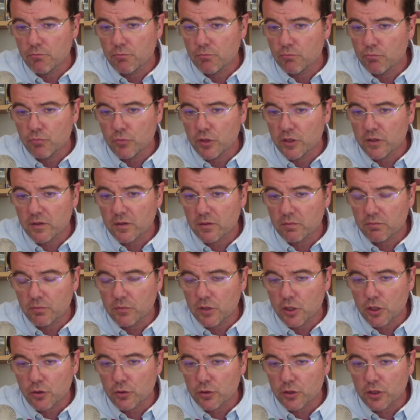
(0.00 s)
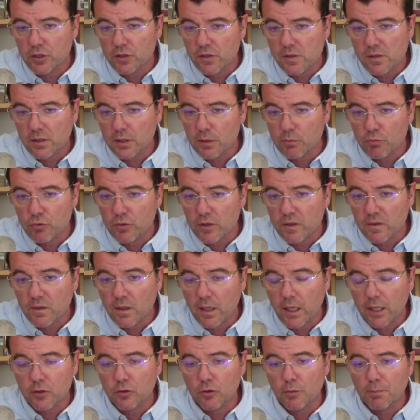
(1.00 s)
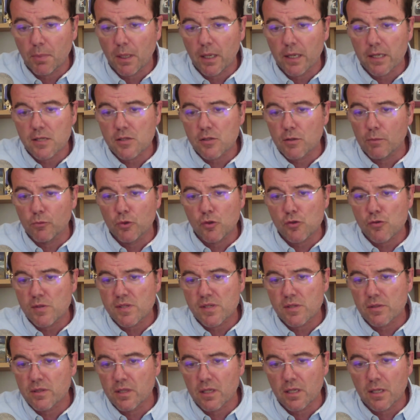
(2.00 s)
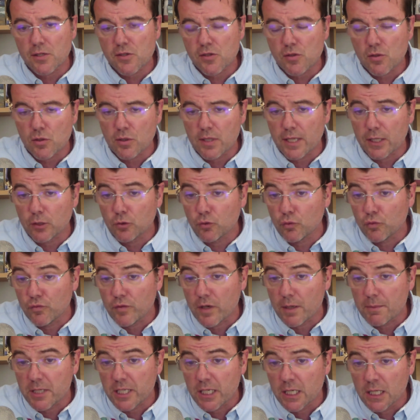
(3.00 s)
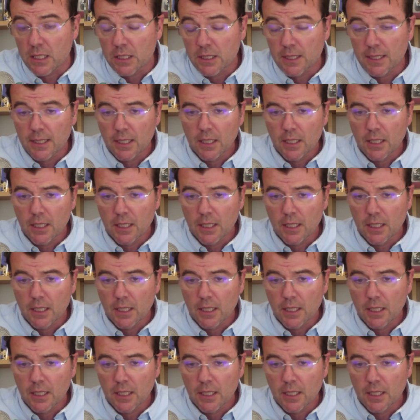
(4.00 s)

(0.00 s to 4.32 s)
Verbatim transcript: des, gens qui distribuent des tracts, par exemple, de 75 ans, là tout va bien.